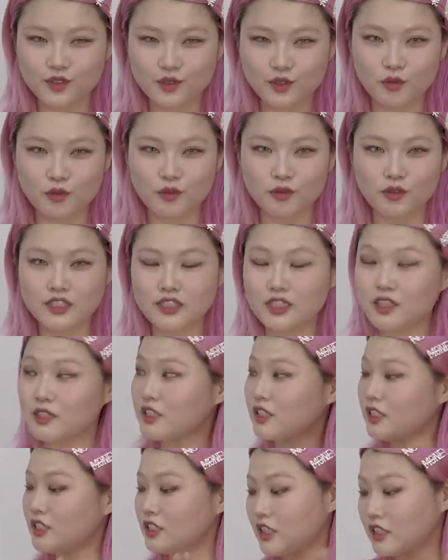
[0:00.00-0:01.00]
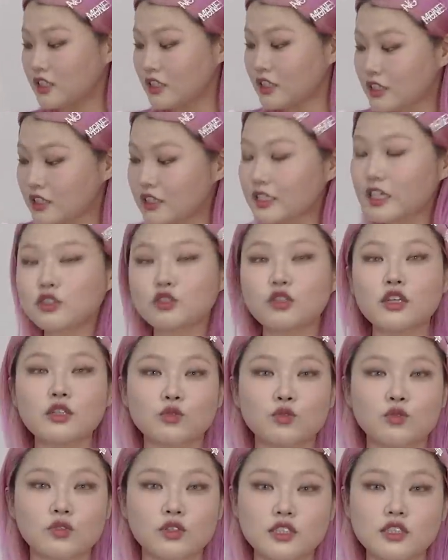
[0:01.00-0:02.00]
또 이제 이제 진짜
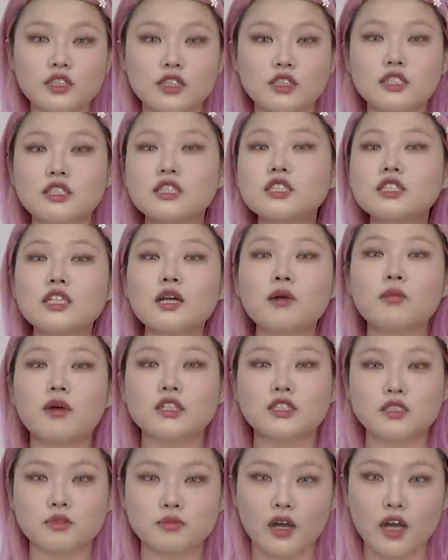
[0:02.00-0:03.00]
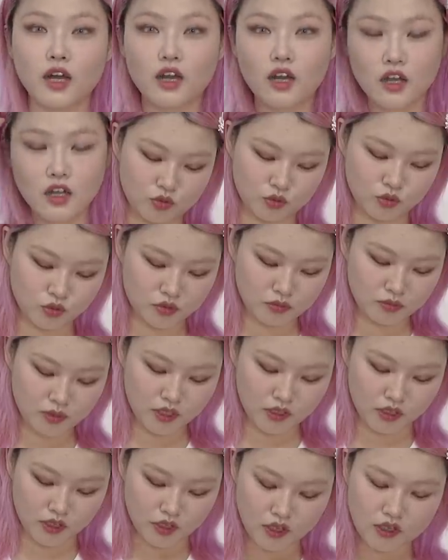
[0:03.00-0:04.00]
최종, 이제 진짜 마지막.
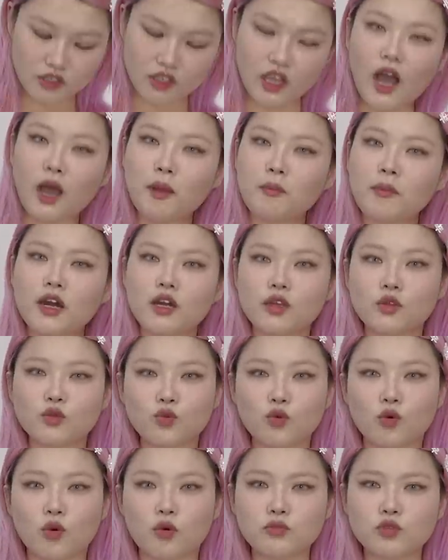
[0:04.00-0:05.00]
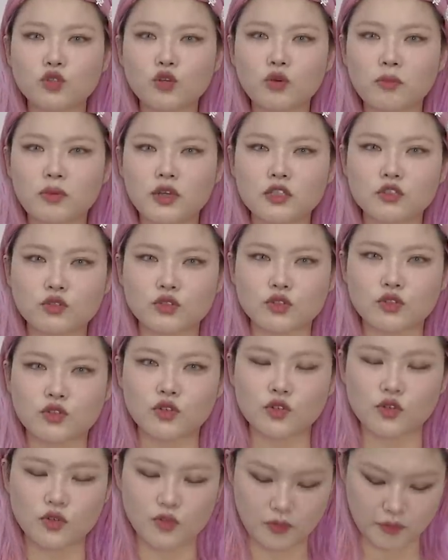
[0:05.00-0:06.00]
요즘에 양말에 또 엄청
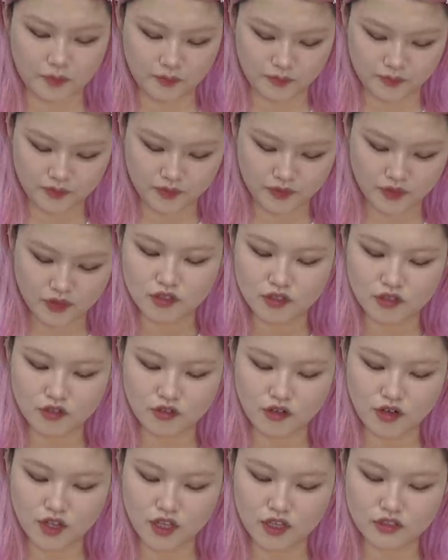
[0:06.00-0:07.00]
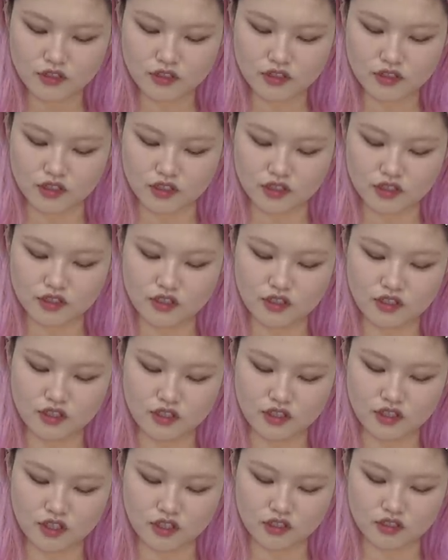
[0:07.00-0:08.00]
빠졌어요. 이런 레이스 닉스,
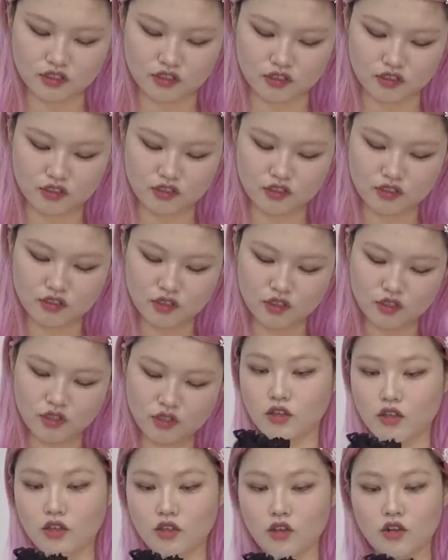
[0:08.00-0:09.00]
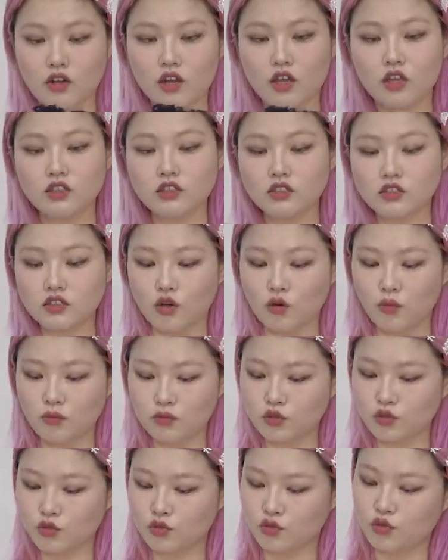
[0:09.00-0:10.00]
니삭스. 레이스가
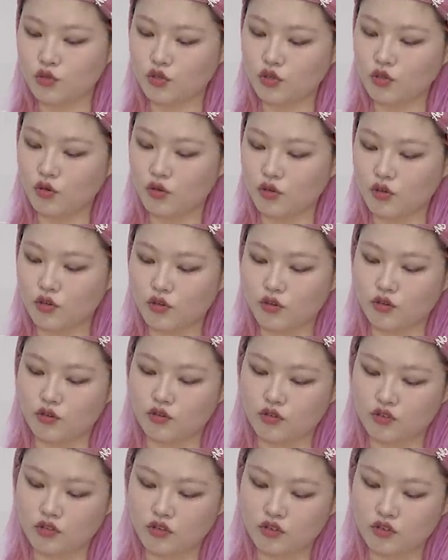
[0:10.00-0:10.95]
엄청 귀여워요.